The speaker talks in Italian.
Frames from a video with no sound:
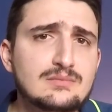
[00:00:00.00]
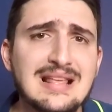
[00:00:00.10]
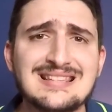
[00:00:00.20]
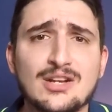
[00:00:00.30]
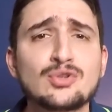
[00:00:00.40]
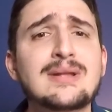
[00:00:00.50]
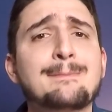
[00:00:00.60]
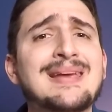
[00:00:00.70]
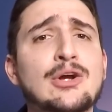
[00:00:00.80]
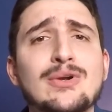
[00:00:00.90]
Seconda
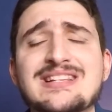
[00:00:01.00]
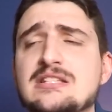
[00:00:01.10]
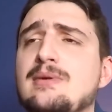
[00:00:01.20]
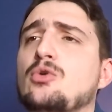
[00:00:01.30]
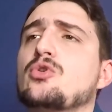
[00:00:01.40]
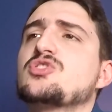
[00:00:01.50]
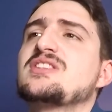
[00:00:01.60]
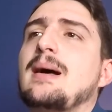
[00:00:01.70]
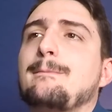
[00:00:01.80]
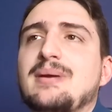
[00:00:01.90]
piccolissima
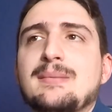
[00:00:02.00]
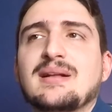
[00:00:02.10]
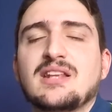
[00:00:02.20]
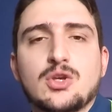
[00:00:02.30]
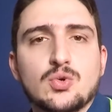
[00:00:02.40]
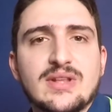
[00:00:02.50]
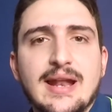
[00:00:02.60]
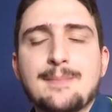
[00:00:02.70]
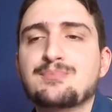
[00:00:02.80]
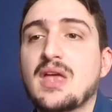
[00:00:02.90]
curiosità prima di
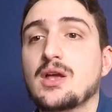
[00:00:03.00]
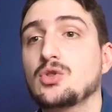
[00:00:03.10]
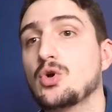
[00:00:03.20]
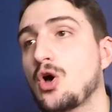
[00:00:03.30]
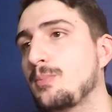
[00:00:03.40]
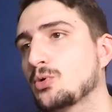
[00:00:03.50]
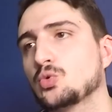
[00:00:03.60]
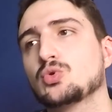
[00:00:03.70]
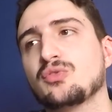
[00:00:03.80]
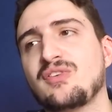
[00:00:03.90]
chiudere, non ho
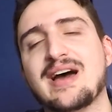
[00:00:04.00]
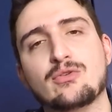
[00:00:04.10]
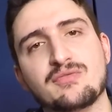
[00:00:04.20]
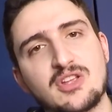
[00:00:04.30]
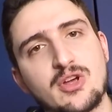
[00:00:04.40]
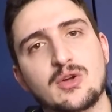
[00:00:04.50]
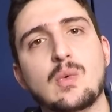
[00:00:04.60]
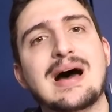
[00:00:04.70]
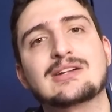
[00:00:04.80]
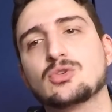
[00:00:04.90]
potuto fare un video a
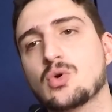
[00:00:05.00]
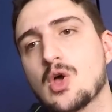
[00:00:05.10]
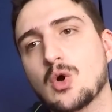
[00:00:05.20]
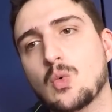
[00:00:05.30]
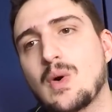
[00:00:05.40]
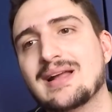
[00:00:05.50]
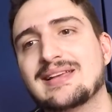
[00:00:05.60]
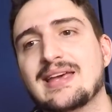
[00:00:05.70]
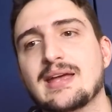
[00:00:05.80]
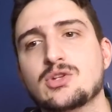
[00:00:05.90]
riguardo
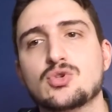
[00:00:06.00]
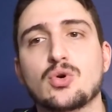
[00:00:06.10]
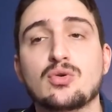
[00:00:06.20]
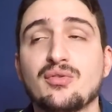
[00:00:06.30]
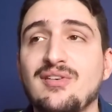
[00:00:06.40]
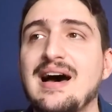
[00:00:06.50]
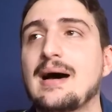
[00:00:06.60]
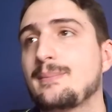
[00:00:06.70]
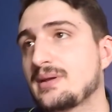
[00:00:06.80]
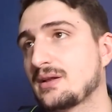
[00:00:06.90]
qualche giorno
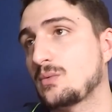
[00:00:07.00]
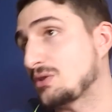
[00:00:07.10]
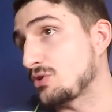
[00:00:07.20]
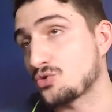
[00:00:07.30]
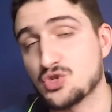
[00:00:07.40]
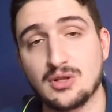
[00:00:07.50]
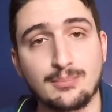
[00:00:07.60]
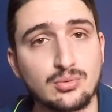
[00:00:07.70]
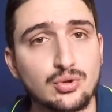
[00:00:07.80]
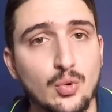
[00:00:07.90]
fa per quando era uscita
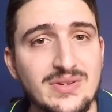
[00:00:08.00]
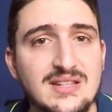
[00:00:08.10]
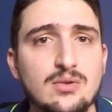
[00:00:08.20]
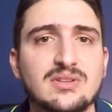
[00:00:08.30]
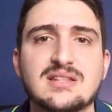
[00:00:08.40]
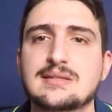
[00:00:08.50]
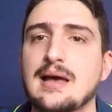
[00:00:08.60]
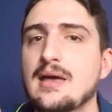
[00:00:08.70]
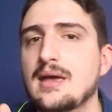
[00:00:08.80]
appunto questa notizia,